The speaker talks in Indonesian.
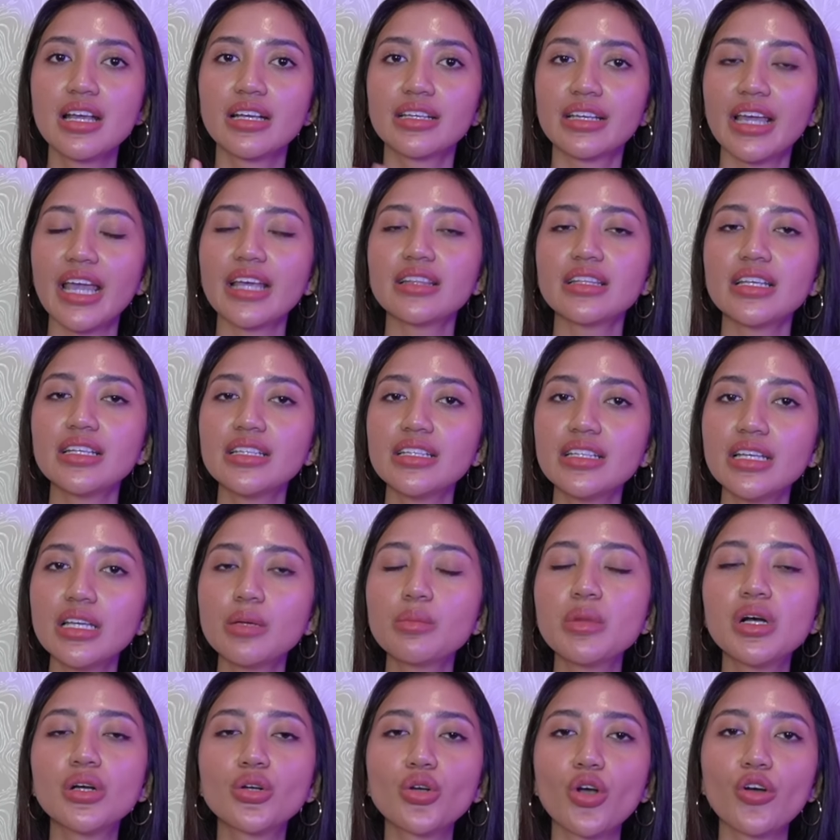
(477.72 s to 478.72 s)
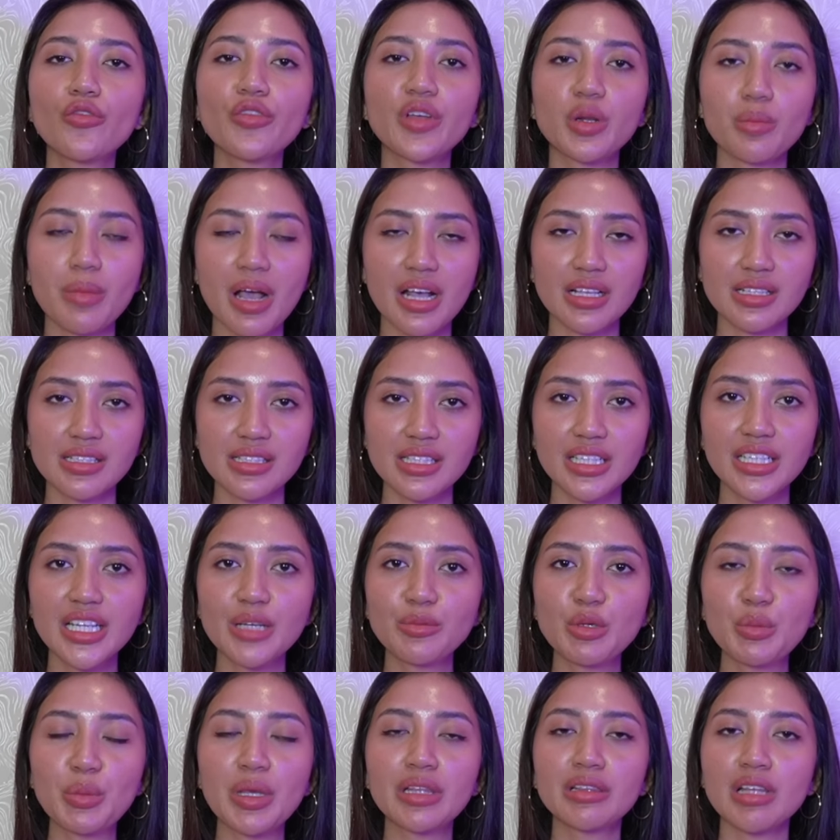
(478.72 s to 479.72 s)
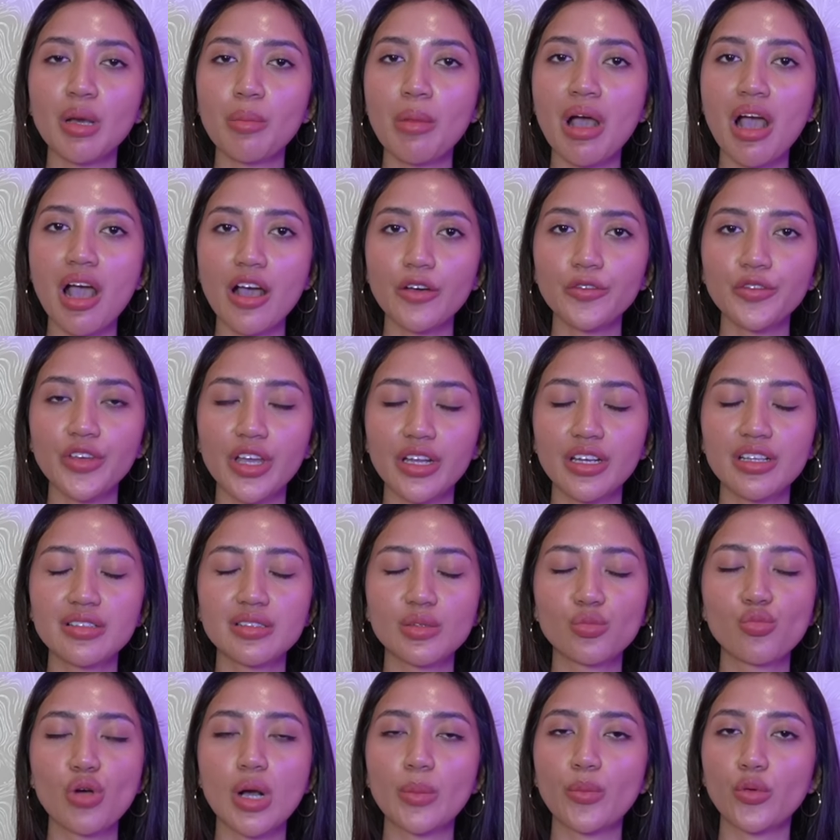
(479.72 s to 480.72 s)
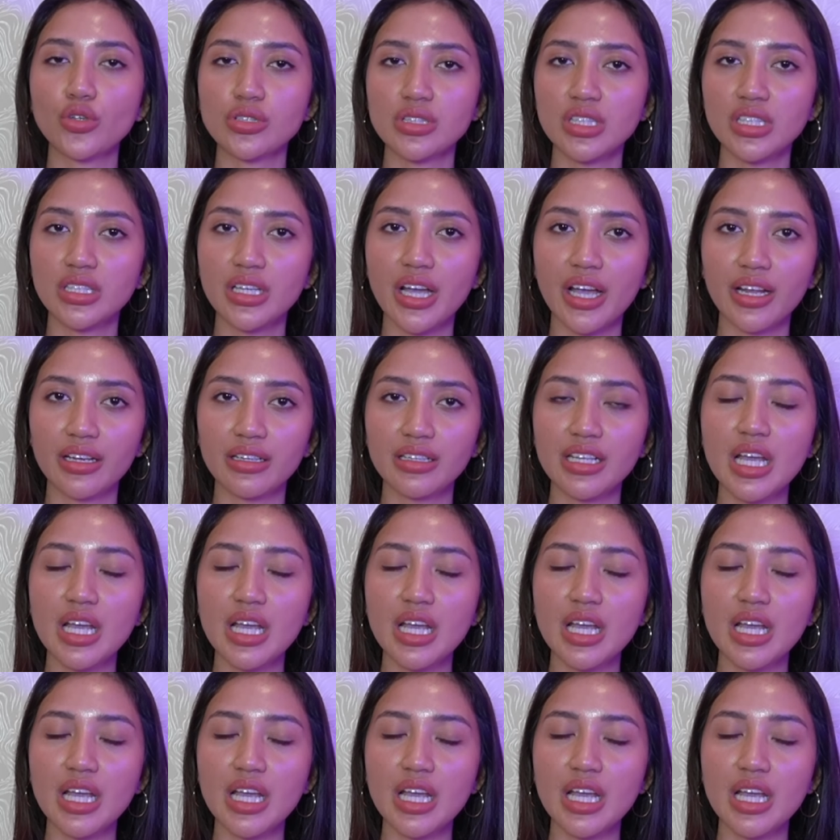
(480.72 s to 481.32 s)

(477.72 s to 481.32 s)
Kate ini mengkonfirmasi dan meminta maaf ya di sebuah postingan.